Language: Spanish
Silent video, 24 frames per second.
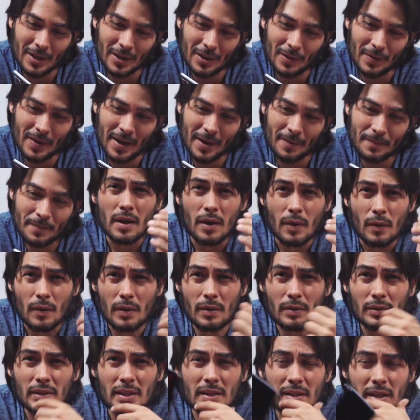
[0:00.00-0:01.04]
renovar.
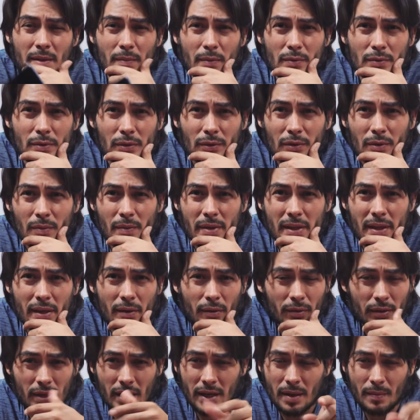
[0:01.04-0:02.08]
Luego tendremos otro
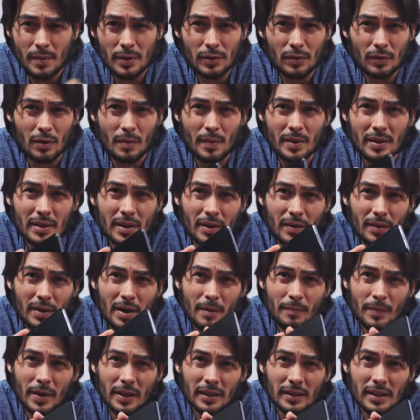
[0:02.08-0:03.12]
video, déjame tu comentario en
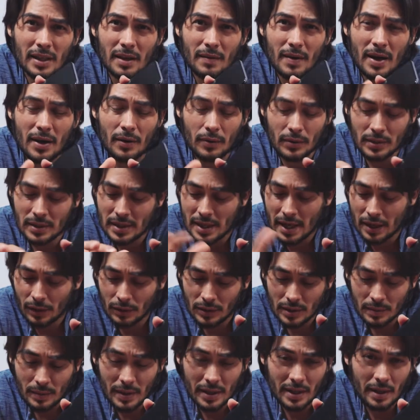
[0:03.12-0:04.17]
la parte de abajo, si
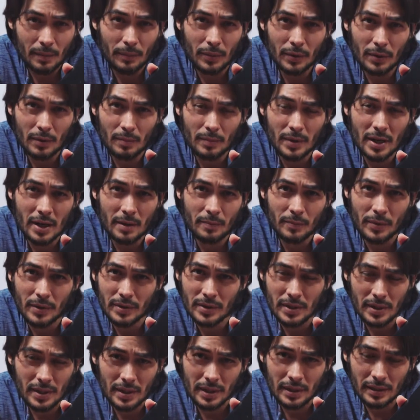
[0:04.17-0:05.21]
algo se me escapó nombrar,
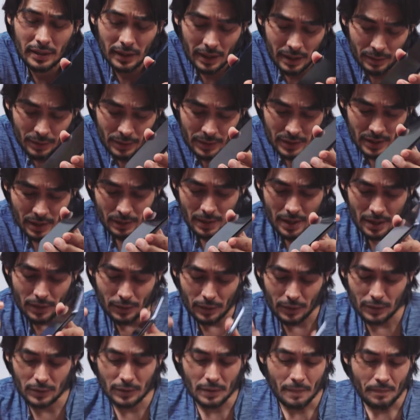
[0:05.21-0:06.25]
pues estaremos
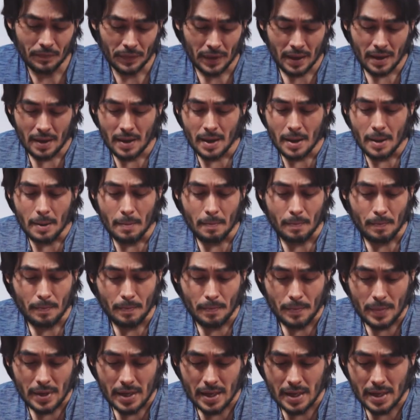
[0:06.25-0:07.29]
hablándonos.
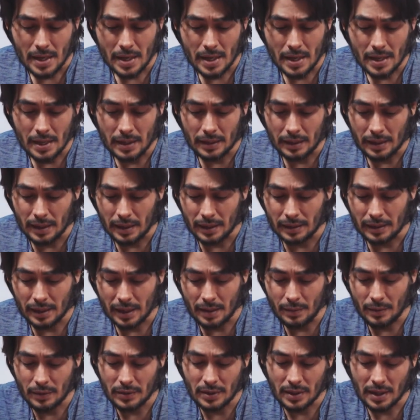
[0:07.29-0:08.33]
Y
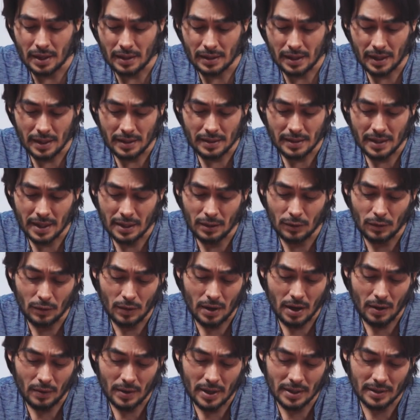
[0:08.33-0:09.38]
estaremos
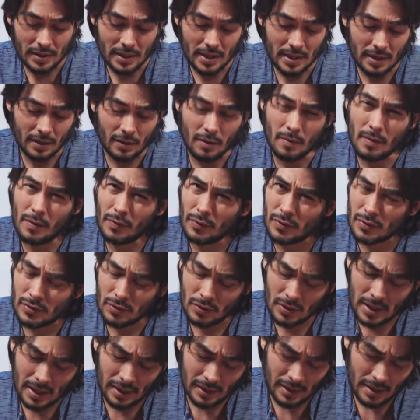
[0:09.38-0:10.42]
analizando ahora sí cómo
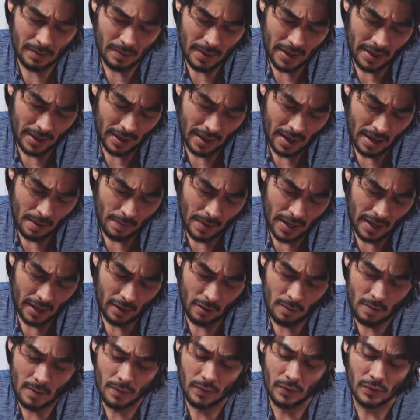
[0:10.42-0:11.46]
funciona el tema de cámara,
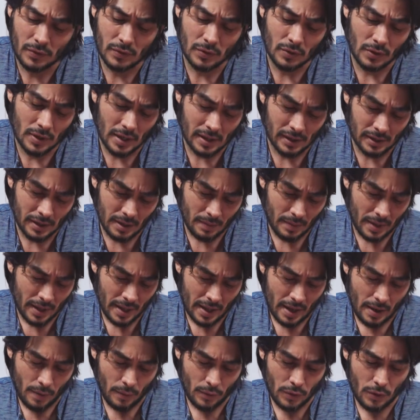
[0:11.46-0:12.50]
cómo funciona el tema
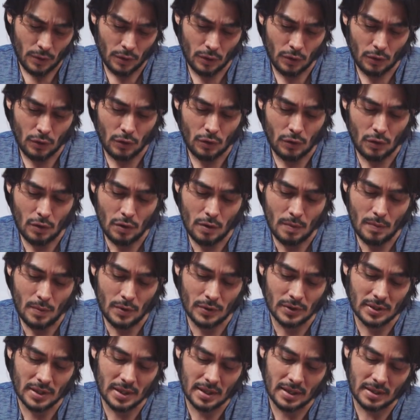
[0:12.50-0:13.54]
de audio,
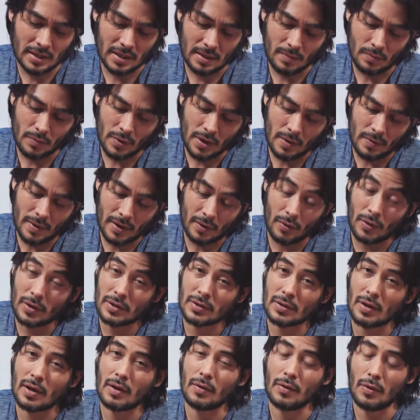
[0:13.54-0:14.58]
cómo se desenvuelve con
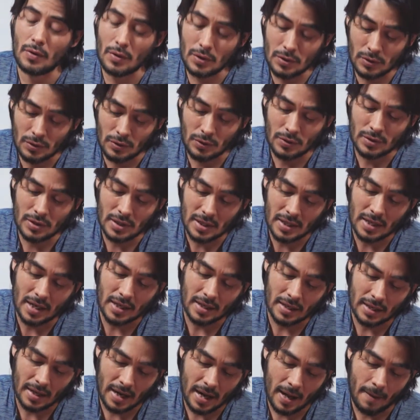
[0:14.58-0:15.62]
esos 8 GB
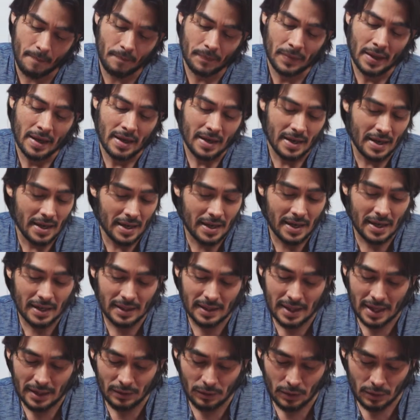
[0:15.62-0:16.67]
de RAM y qué
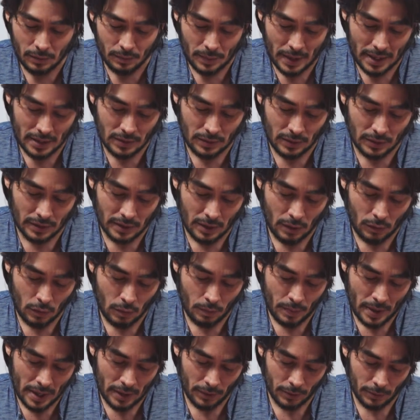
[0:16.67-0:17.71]
tanto espacio está
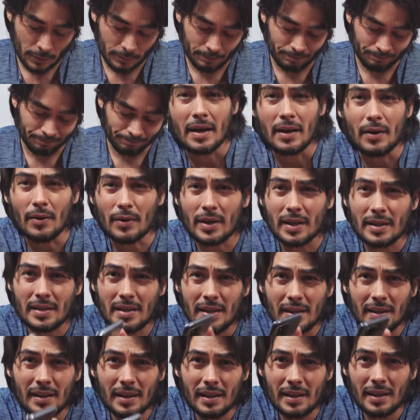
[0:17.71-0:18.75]
ocupando. Lo que
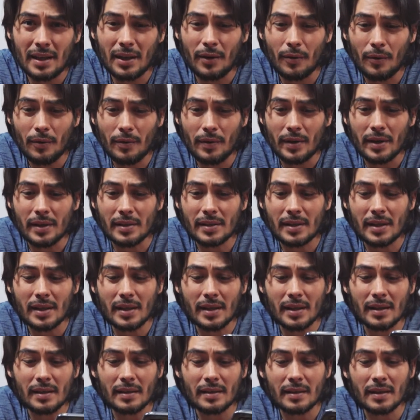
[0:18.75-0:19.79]
sí te digo es
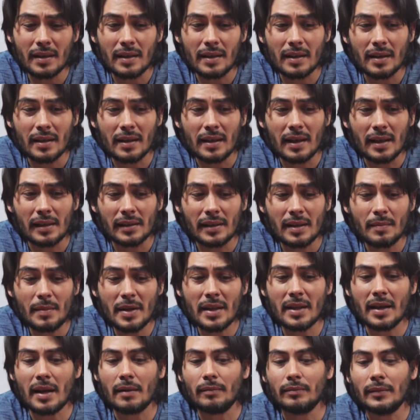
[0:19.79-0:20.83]
que el,
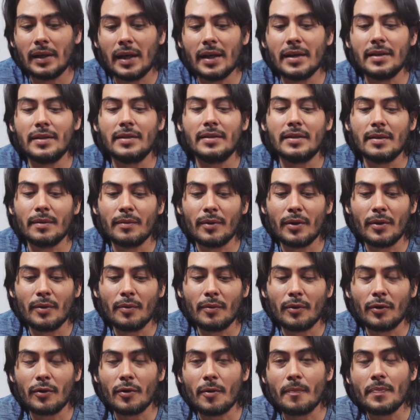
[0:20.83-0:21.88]
tema de la... Ay, se me
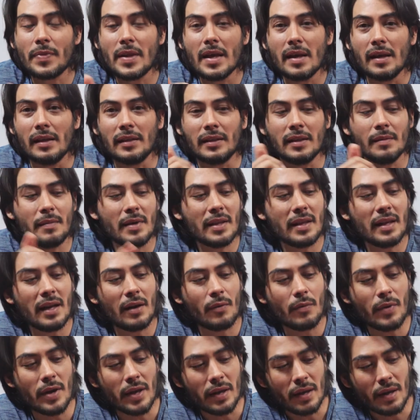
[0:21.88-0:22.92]
El tema de la
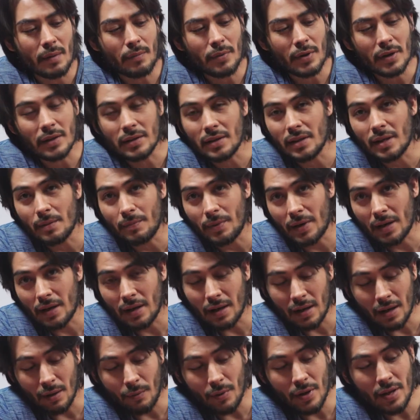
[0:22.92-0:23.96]
huella, porque tiene para
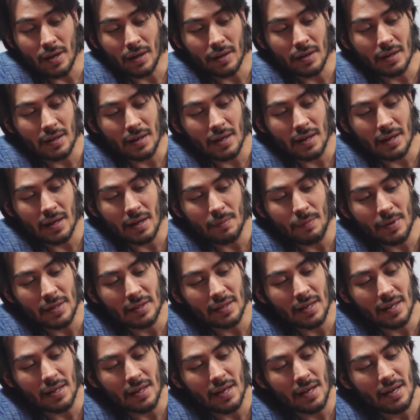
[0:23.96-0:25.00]
la huella aquí en la
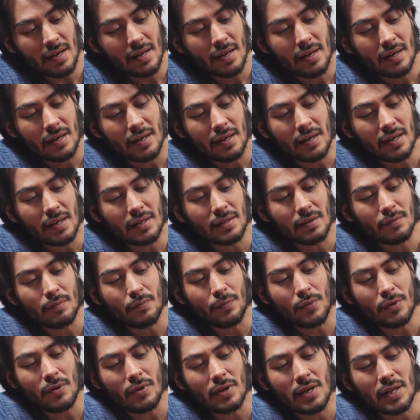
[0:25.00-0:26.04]
pantalla, es un
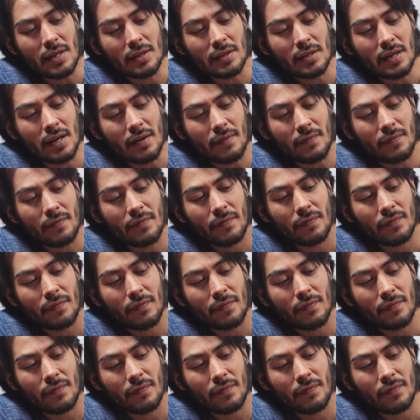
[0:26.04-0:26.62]
poco lenta